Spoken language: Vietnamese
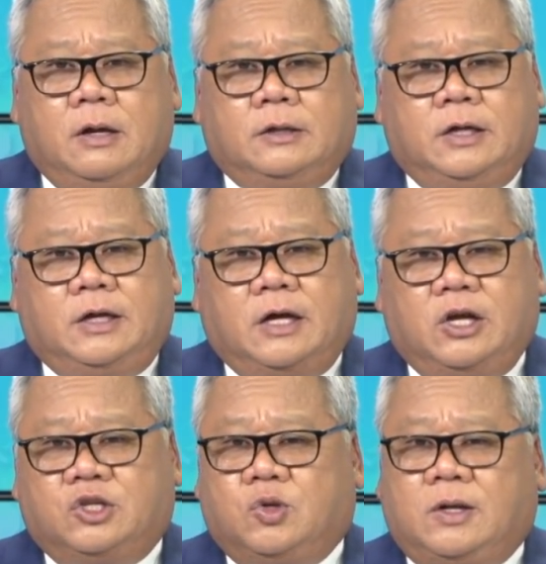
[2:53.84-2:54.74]
thì cái
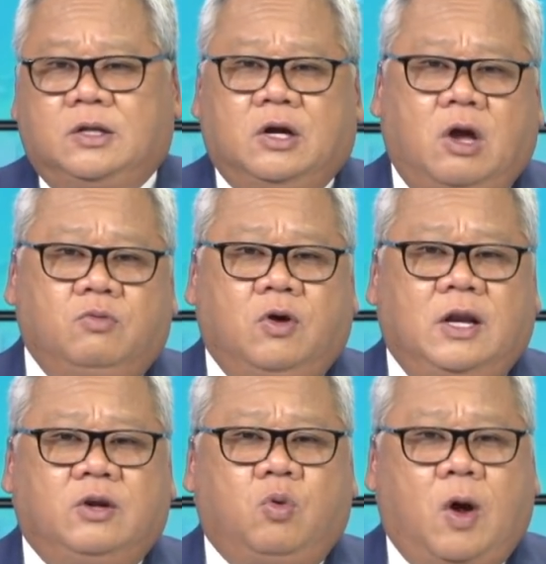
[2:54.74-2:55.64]
đề xuất nó không có
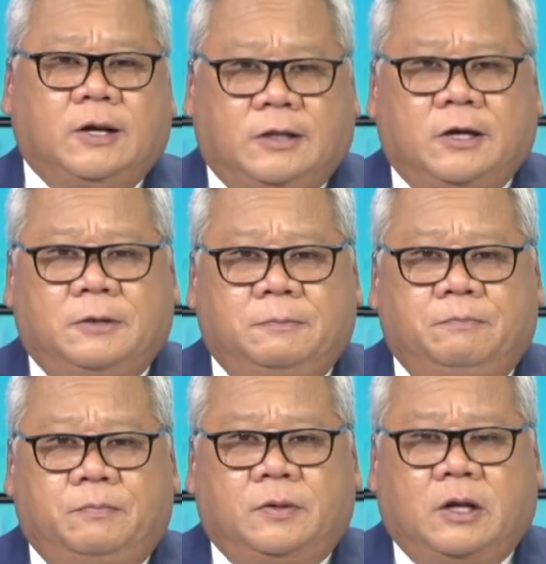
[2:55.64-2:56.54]
liên quan tới.
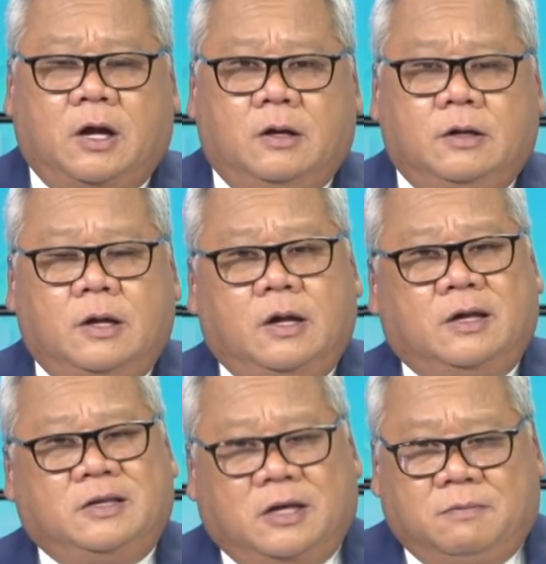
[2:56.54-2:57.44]
Đó.
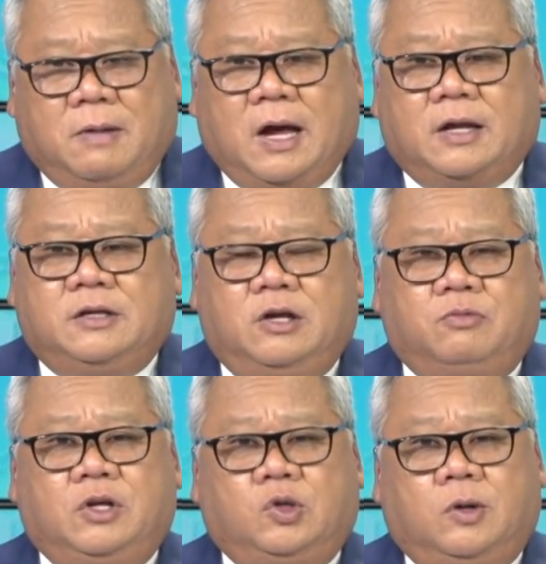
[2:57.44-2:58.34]
Nhưng mà
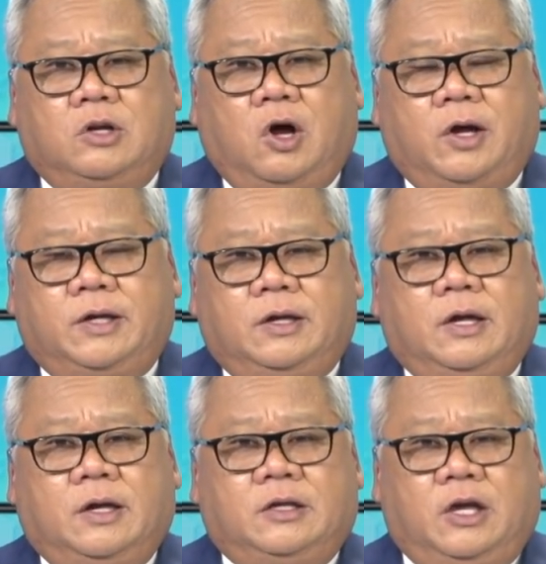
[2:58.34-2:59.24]
giống như Tuấn nói,
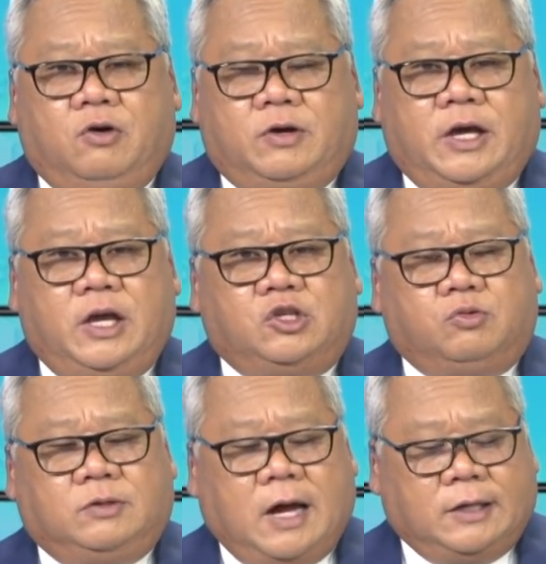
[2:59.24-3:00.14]
nhiều khi
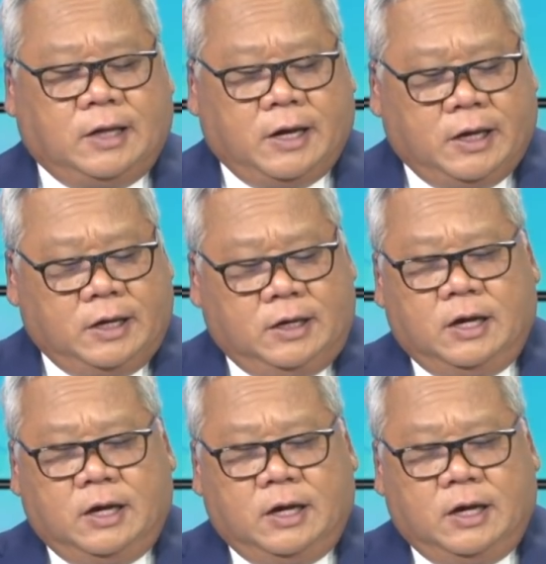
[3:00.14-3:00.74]
chúng ta thấy